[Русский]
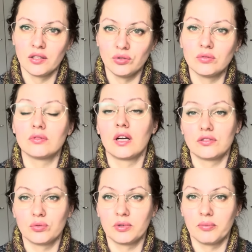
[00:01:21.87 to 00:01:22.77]
Ну,
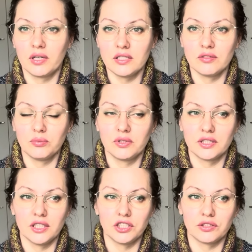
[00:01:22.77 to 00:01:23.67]
особо и показывать было
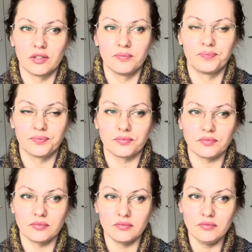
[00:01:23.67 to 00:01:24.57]
нечего,
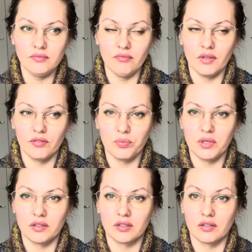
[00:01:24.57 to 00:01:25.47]
во-первых.